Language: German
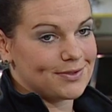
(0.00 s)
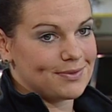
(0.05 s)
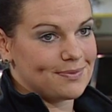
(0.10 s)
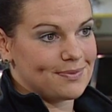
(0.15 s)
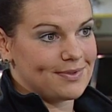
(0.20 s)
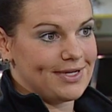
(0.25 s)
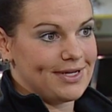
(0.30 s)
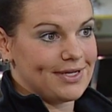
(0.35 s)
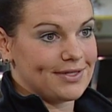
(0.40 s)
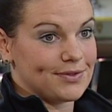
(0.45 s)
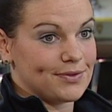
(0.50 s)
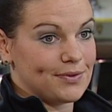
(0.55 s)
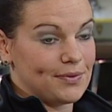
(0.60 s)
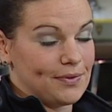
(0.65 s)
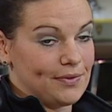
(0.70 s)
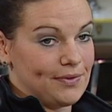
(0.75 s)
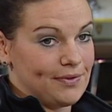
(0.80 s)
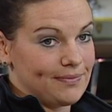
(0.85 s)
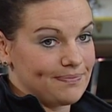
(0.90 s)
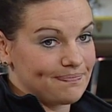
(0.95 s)
überlegt, so,
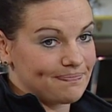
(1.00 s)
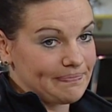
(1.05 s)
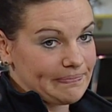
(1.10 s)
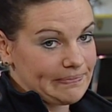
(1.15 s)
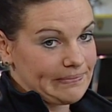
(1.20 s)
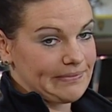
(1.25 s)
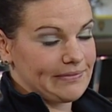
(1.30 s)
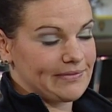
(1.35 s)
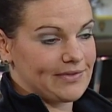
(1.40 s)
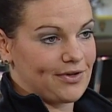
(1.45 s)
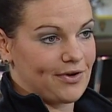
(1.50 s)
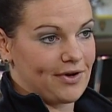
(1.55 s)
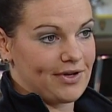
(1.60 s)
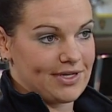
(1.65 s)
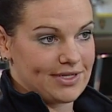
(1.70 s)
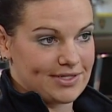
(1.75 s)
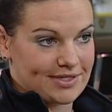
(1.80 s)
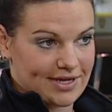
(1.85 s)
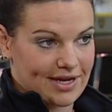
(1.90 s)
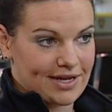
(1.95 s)
oh,
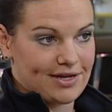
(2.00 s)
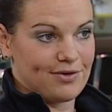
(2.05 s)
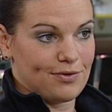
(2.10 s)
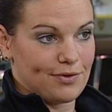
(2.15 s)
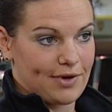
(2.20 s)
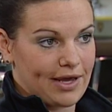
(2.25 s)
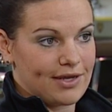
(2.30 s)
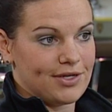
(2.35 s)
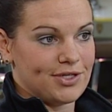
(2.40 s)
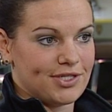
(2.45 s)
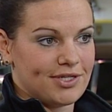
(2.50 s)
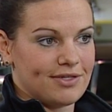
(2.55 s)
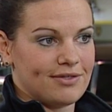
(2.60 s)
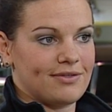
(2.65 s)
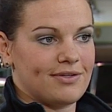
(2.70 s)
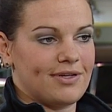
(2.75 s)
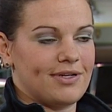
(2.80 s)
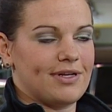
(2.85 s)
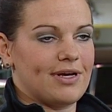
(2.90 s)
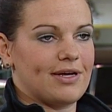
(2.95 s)
könnte sein, du kennst
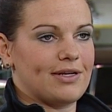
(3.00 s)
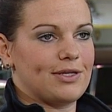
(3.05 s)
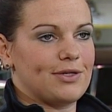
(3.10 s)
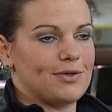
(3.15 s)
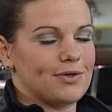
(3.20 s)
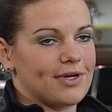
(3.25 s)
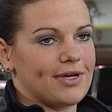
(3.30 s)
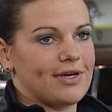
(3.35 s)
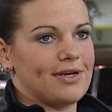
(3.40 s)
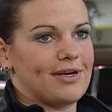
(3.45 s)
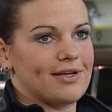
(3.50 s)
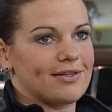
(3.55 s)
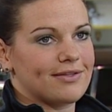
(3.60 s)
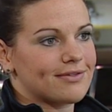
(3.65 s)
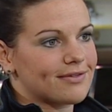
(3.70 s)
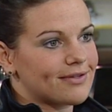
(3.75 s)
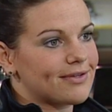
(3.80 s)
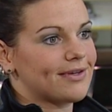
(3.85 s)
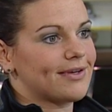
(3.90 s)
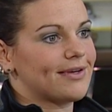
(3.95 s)
ihn. Dann dachte ich, okay,
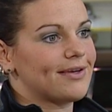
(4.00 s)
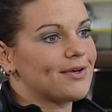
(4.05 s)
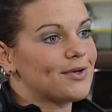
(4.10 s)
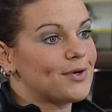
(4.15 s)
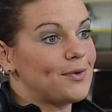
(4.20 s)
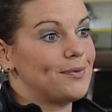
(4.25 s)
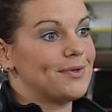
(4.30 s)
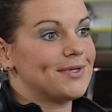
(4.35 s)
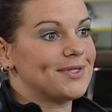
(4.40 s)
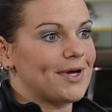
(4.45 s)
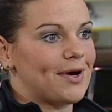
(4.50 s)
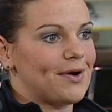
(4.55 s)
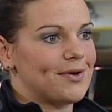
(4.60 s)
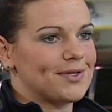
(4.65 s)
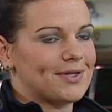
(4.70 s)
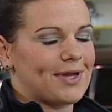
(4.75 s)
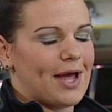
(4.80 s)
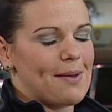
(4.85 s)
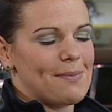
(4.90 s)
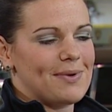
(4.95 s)
jetzt cool down,
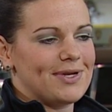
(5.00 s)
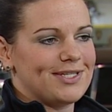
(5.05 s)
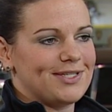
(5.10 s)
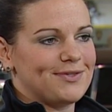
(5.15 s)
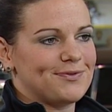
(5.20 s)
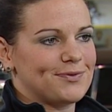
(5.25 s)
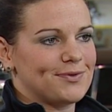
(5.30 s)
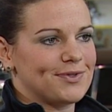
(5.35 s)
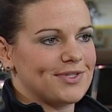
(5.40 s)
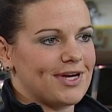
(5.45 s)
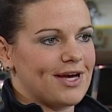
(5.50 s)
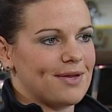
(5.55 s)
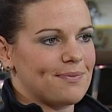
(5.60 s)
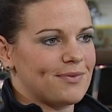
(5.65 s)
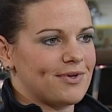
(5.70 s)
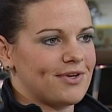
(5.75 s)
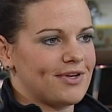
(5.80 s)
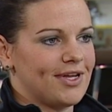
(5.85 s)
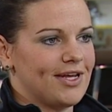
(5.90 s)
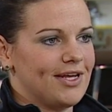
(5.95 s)
dreimal tief
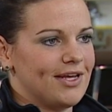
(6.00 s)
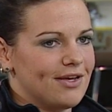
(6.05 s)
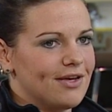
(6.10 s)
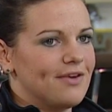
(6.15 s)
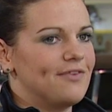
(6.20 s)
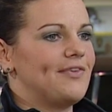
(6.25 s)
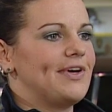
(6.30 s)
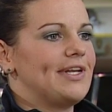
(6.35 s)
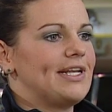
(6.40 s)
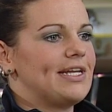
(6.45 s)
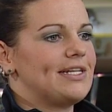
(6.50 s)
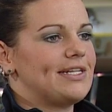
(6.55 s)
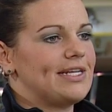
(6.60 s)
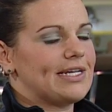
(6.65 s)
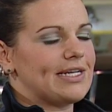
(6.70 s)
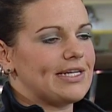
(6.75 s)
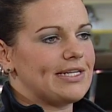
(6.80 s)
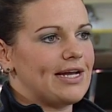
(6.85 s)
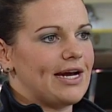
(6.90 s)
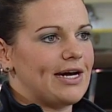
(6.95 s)
durchatmen. Wenn, dann
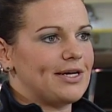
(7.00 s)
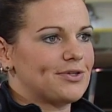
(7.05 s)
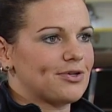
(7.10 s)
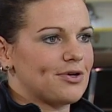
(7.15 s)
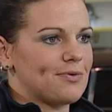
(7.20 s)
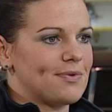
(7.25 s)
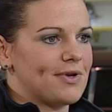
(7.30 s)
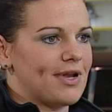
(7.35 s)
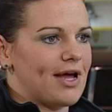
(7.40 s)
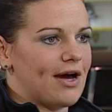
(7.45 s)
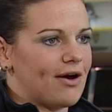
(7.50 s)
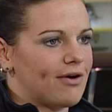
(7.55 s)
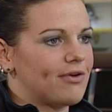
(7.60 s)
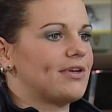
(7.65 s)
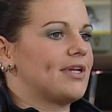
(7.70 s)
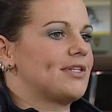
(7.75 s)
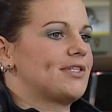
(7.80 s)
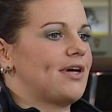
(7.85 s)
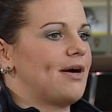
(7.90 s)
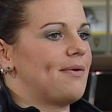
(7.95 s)
denke ich nachher drüber nach und
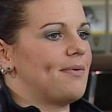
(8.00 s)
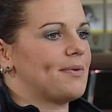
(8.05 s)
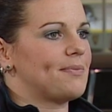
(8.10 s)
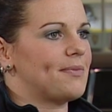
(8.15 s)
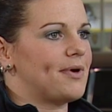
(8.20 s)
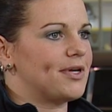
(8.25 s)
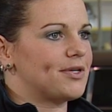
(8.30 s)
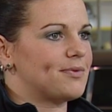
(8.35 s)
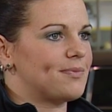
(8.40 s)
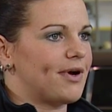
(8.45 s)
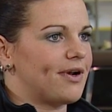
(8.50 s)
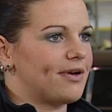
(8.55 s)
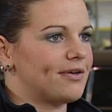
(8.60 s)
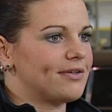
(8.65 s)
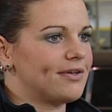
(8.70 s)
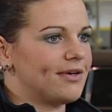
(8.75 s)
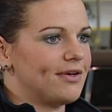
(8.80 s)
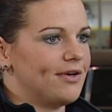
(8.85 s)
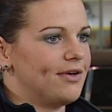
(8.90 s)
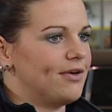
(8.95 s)
jetzt arbeiten wir erstmal.
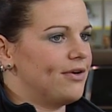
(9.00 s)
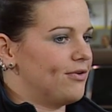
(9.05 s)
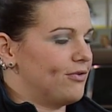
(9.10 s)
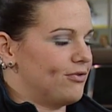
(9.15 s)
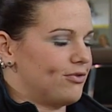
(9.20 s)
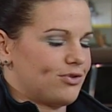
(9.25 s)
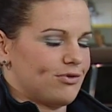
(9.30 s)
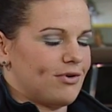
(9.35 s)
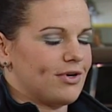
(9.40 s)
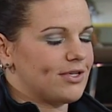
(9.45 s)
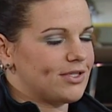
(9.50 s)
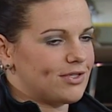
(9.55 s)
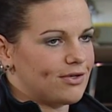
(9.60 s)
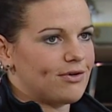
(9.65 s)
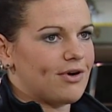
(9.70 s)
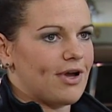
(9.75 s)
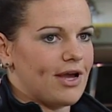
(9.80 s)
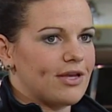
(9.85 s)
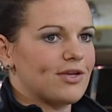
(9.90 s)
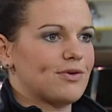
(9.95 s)
Und so hat es
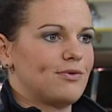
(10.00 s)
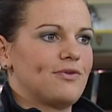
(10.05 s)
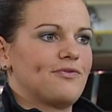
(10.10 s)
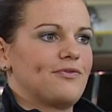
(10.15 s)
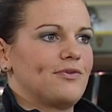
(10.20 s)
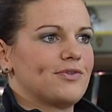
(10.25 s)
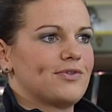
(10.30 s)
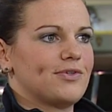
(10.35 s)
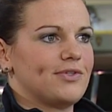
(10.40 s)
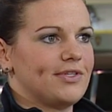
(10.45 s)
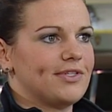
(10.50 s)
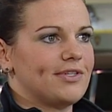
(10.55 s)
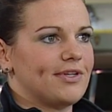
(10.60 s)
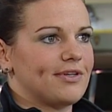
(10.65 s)
auch echt gut funktioniert